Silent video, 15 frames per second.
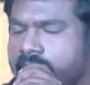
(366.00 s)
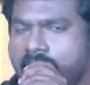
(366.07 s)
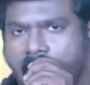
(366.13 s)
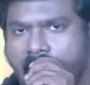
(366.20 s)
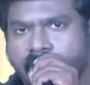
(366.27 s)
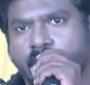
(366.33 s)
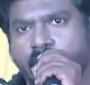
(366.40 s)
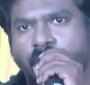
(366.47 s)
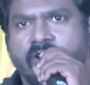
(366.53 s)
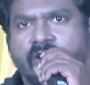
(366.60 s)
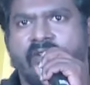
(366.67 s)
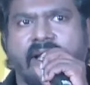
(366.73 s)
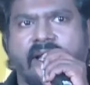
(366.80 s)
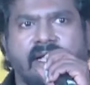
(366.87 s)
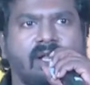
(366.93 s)
அந்த அளவுக்கு
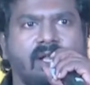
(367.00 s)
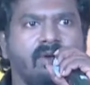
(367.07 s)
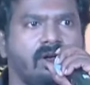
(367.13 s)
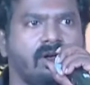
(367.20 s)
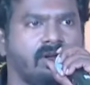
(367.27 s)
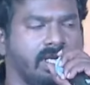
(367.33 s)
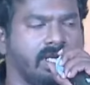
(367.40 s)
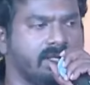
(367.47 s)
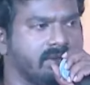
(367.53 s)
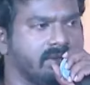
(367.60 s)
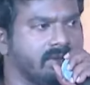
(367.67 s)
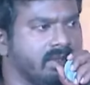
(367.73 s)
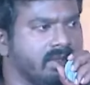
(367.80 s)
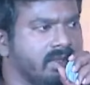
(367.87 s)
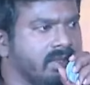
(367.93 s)
வேற லெவல் அவர்
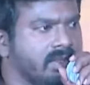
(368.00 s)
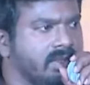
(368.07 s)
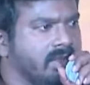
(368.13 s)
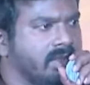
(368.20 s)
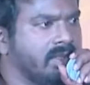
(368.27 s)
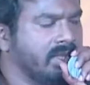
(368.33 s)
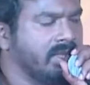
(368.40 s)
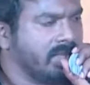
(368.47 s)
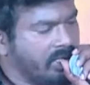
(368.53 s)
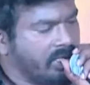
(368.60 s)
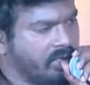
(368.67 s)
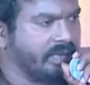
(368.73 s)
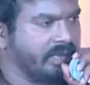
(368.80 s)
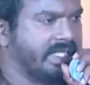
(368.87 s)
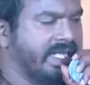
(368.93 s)
அவரை
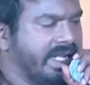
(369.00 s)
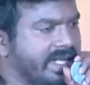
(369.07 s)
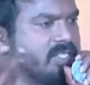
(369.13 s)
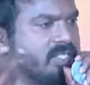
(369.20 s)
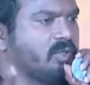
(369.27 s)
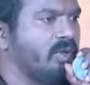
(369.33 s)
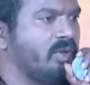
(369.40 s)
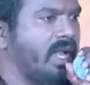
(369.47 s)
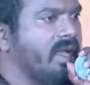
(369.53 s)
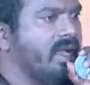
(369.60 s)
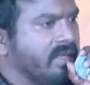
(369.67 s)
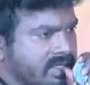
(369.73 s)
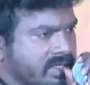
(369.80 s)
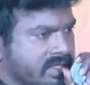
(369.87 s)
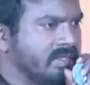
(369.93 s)
பற்றி நிறைய சொல்லலாம்
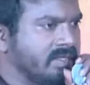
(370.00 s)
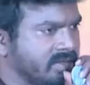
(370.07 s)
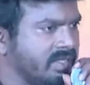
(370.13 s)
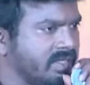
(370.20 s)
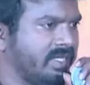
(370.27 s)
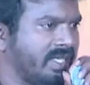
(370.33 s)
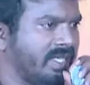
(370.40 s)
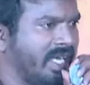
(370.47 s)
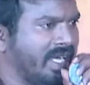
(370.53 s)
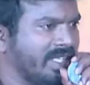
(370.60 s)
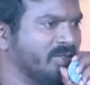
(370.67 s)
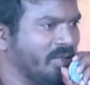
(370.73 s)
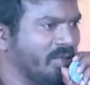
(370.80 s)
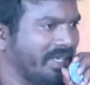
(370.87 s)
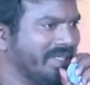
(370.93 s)
அங்கே
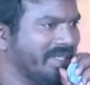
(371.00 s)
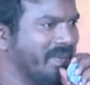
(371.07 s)
சொல்கிறாங்க